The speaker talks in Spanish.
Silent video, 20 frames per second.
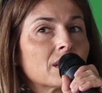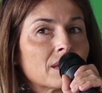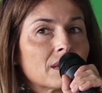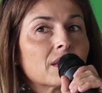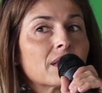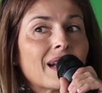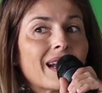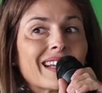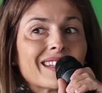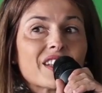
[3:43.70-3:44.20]

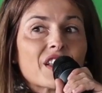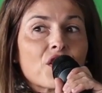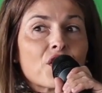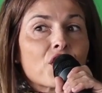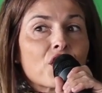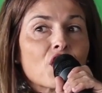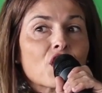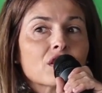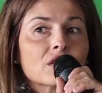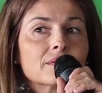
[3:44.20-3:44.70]
la
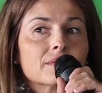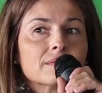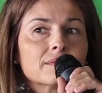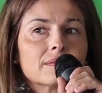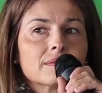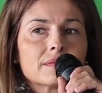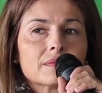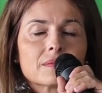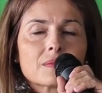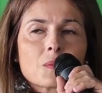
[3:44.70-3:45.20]
atención.
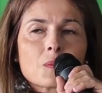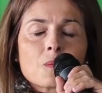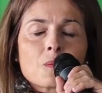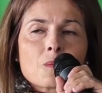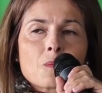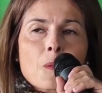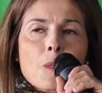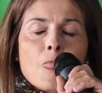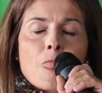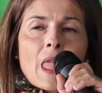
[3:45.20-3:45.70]

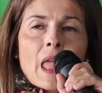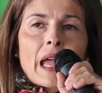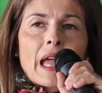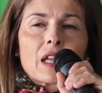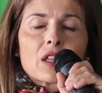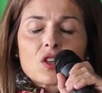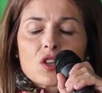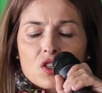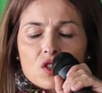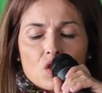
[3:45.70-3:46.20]

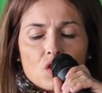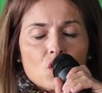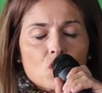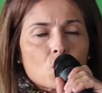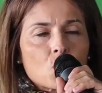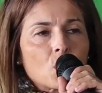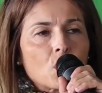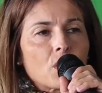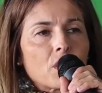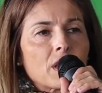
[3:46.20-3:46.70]
Entonces, yo
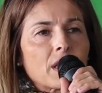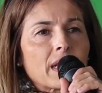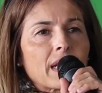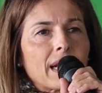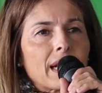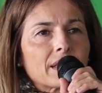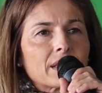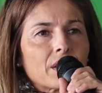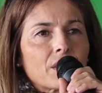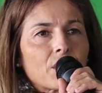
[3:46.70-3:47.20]
suelo decir que la
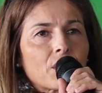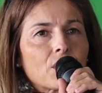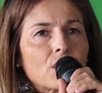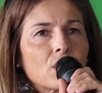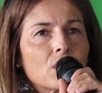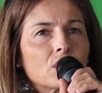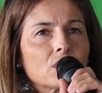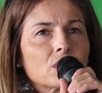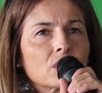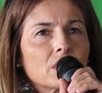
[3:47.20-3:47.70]

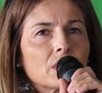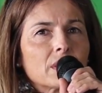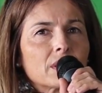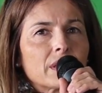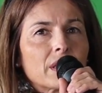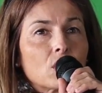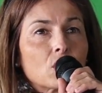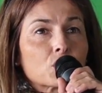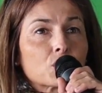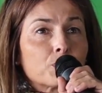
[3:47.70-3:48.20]
atención
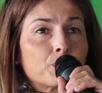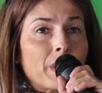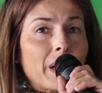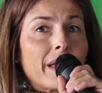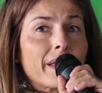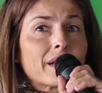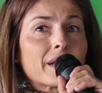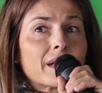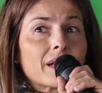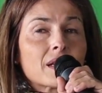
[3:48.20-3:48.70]
de los
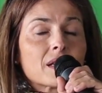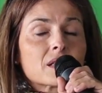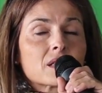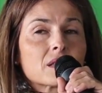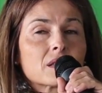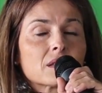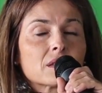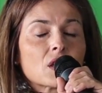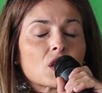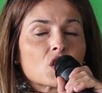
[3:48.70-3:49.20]
padres,
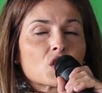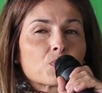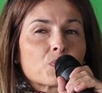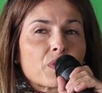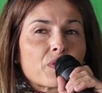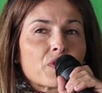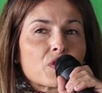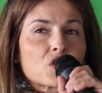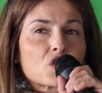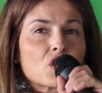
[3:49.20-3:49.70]
de los
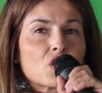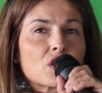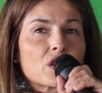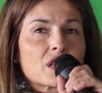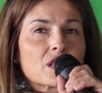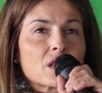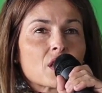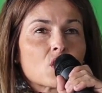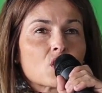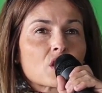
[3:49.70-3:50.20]

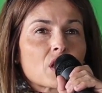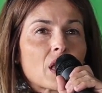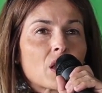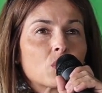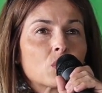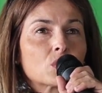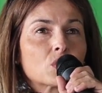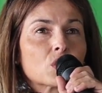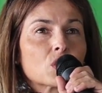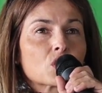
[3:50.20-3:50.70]
profesores, de los
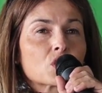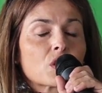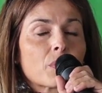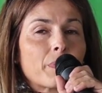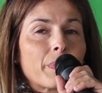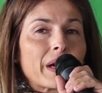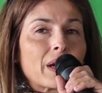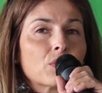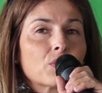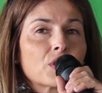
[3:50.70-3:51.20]
adultos,
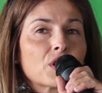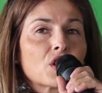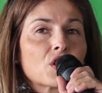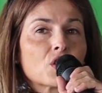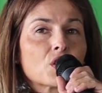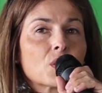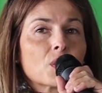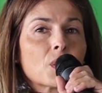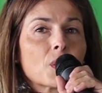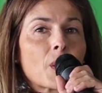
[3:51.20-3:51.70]
para un
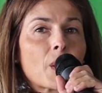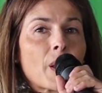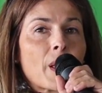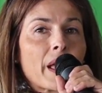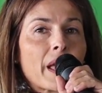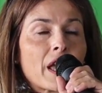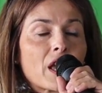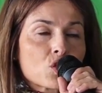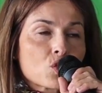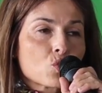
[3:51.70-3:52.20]
niño
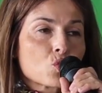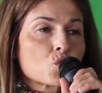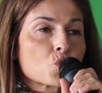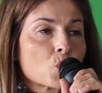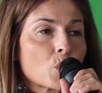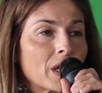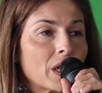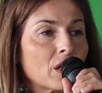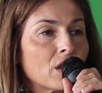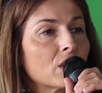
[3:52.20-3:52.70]
es un
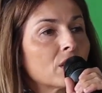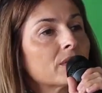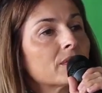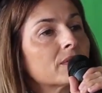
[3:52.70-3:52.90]
sueldo.